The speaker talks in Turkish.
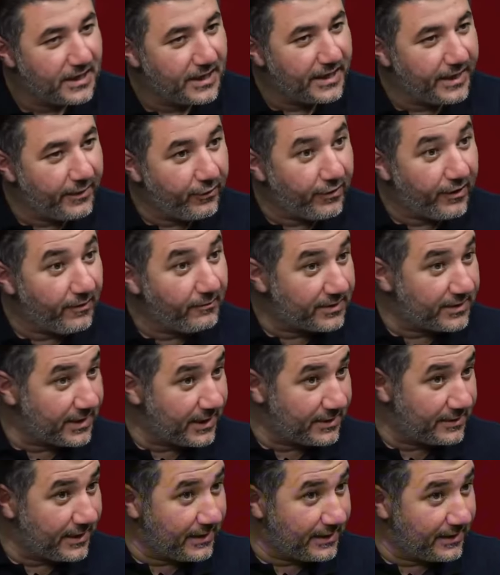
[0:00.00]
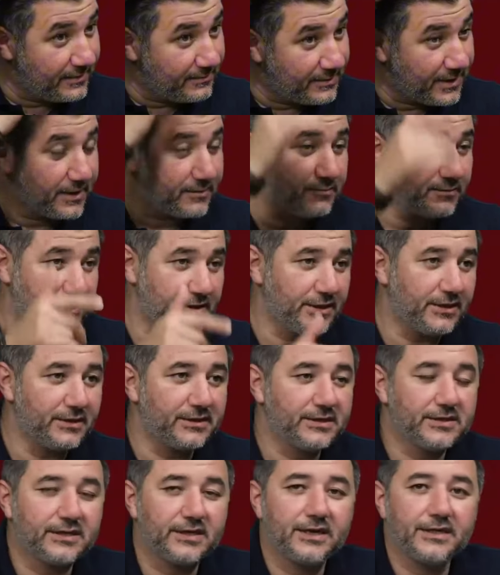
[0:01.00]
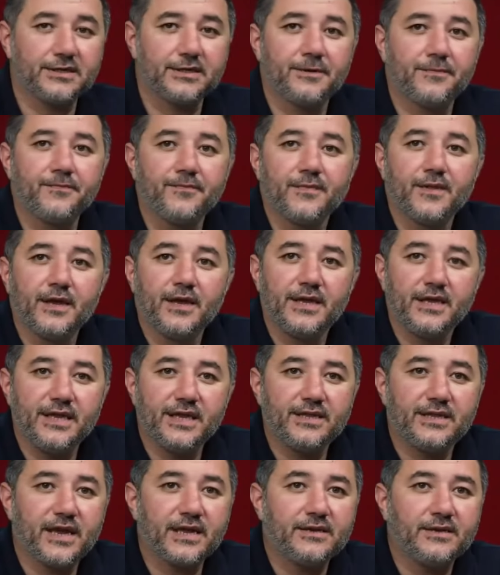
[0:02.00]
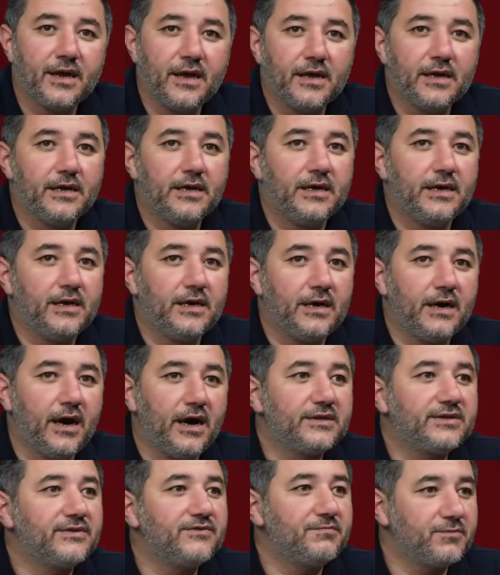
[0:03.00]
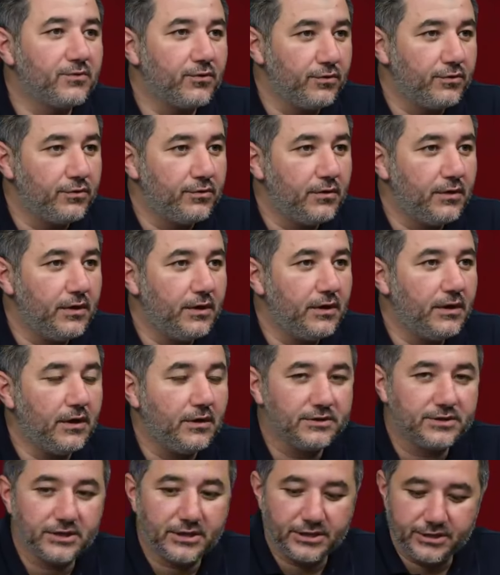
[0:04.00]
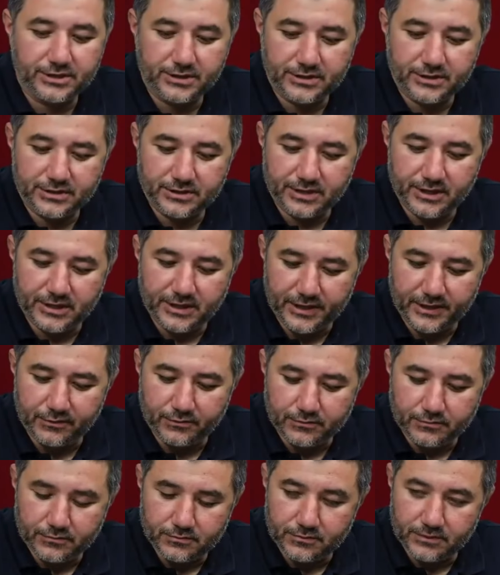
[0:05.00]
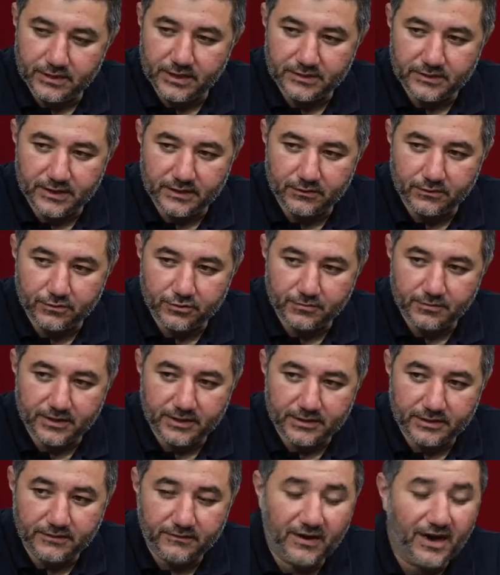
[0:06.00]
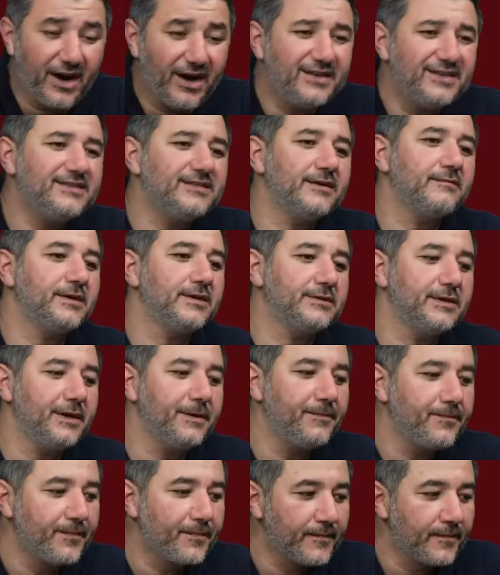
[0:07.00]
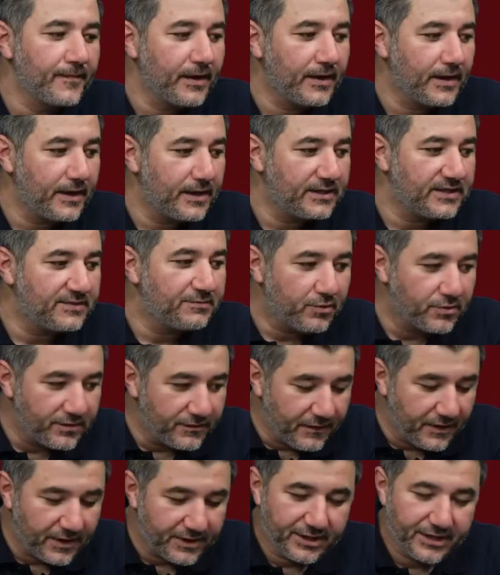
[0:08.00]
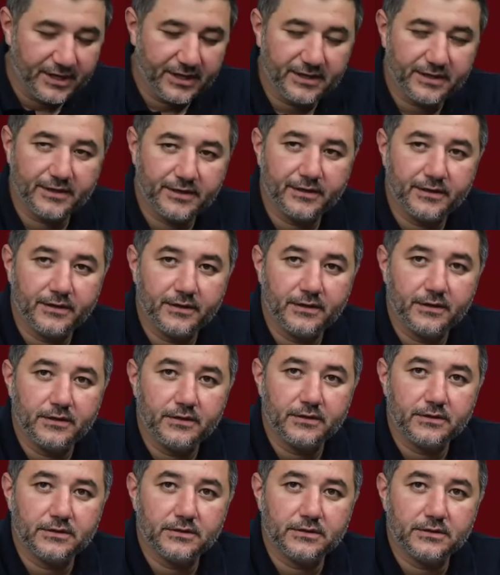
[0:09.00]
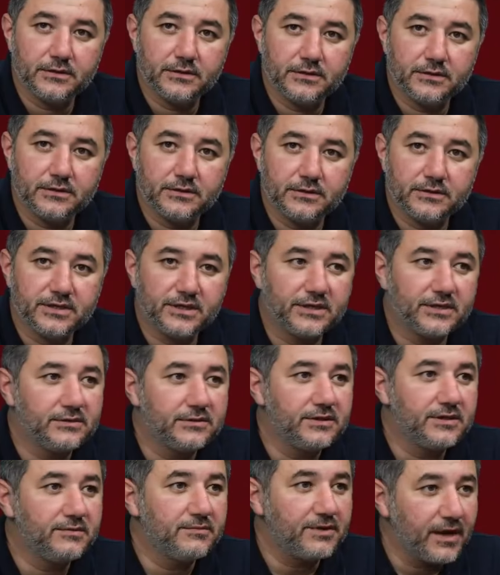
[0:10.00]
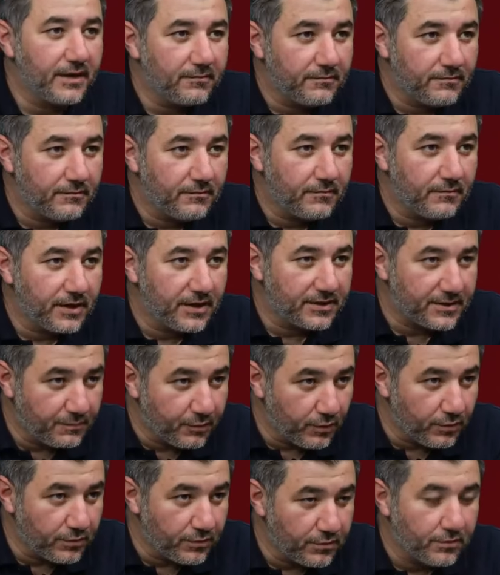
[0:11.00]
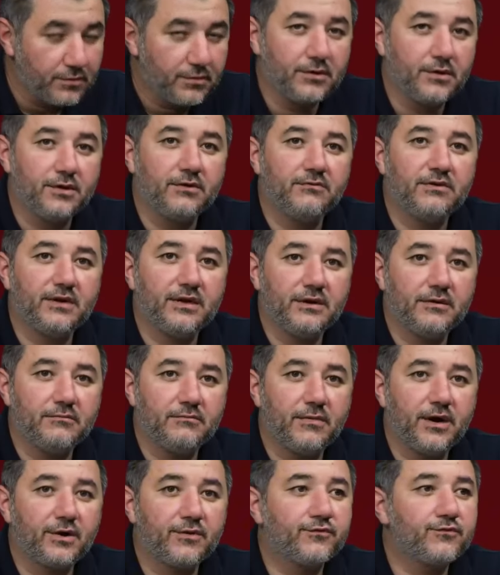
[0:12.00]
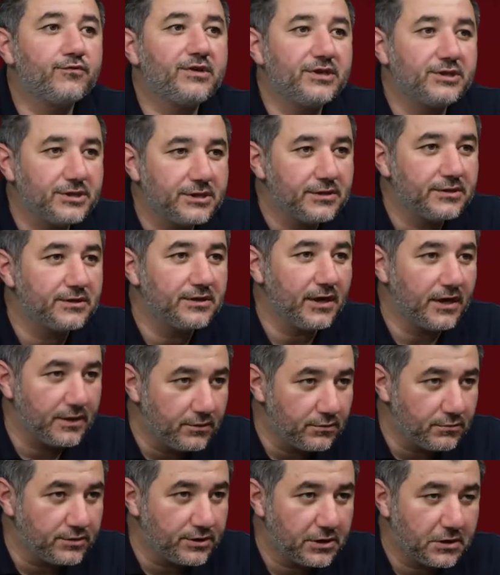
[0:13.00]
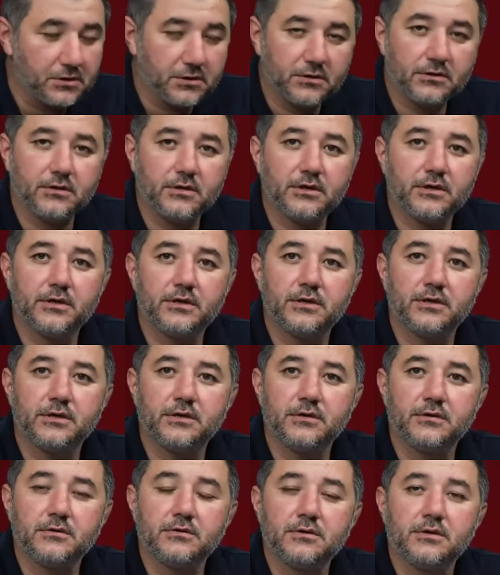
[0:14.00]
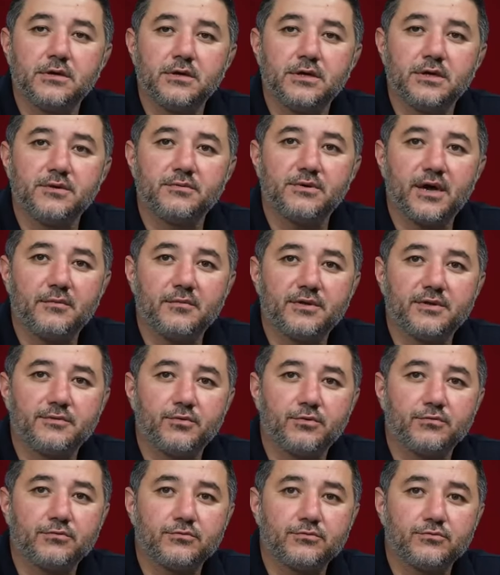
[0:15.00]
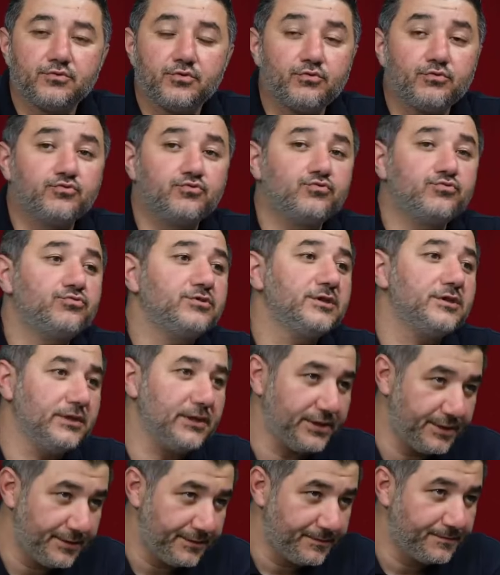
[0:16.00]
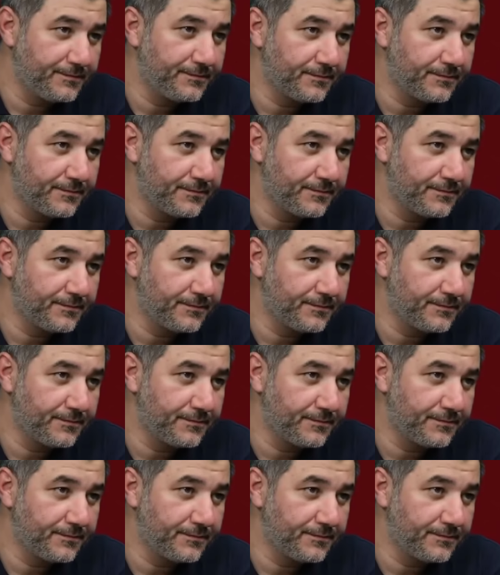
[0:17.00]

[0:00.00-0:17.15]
E, önemli transferlere imza atmıştı Galatasaray'da. Hı hı. Yeniden e, aktif bir rol e, alacak açıkçası Cenk Ergün transfer görüşmelerinde ve aynı zamanda e, Sportif AŞ'ye de ee, Sayın İbrahim Hatipoğlu ve Maruf Güneş dahil olacak. Ee, İbrahim Hatipoğlu çok uzun yıllar